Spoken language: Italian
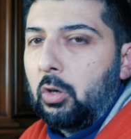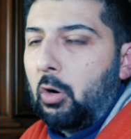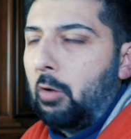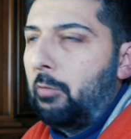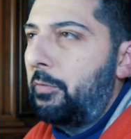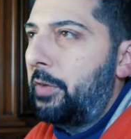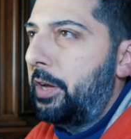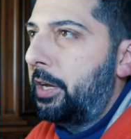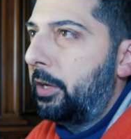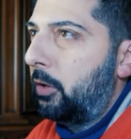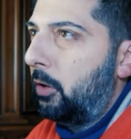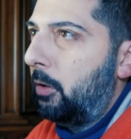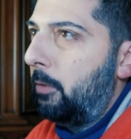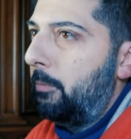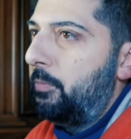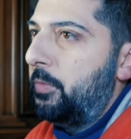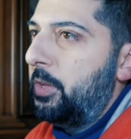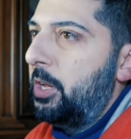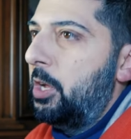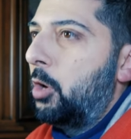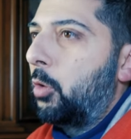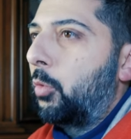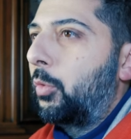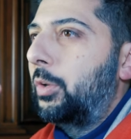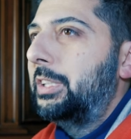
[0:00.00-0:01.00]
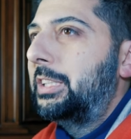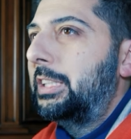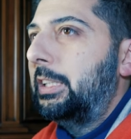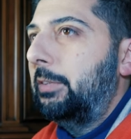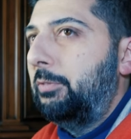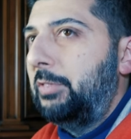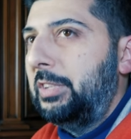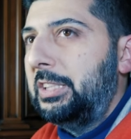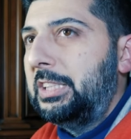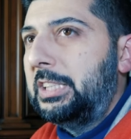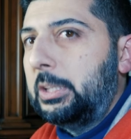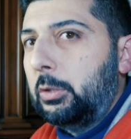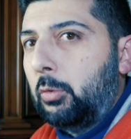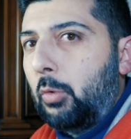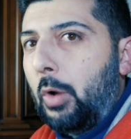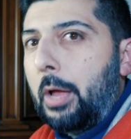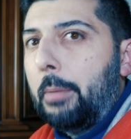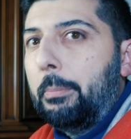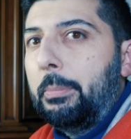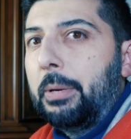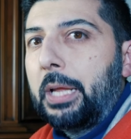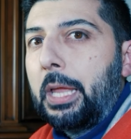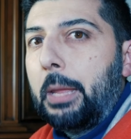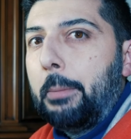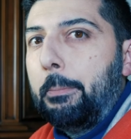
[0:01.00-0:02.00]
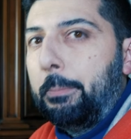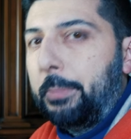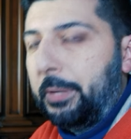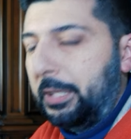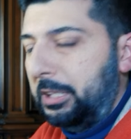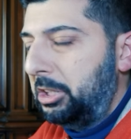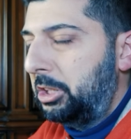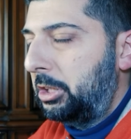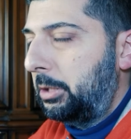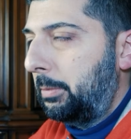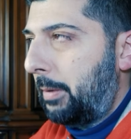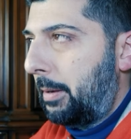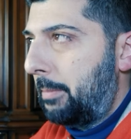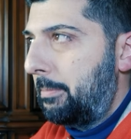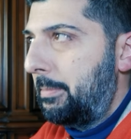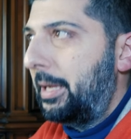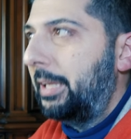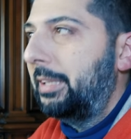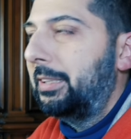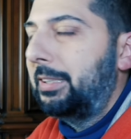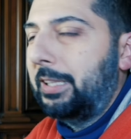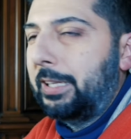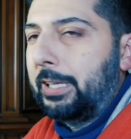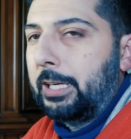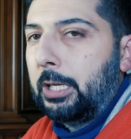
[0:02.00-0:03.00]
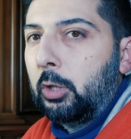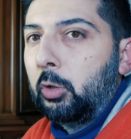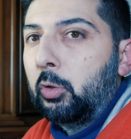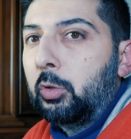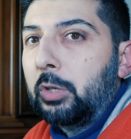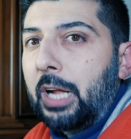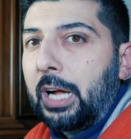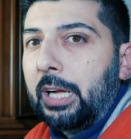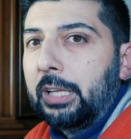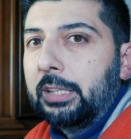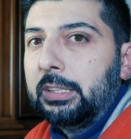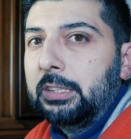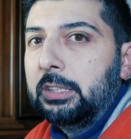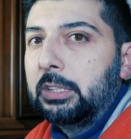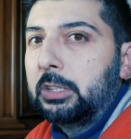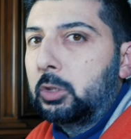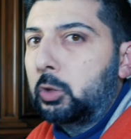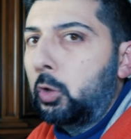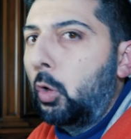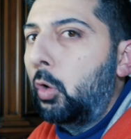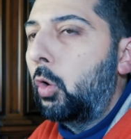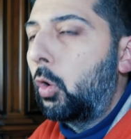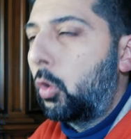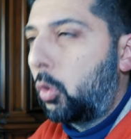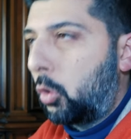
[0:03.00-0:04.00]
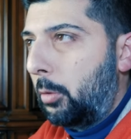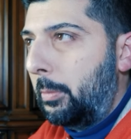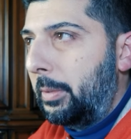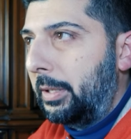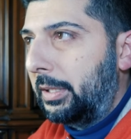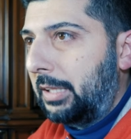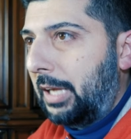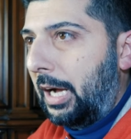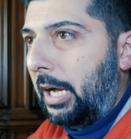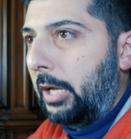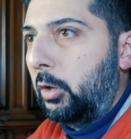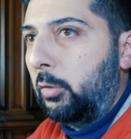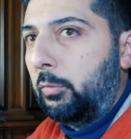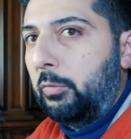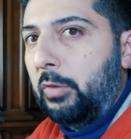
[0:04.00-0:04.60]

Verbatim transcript: ovvero quei servizi web che principalmente erano nati solo come tali,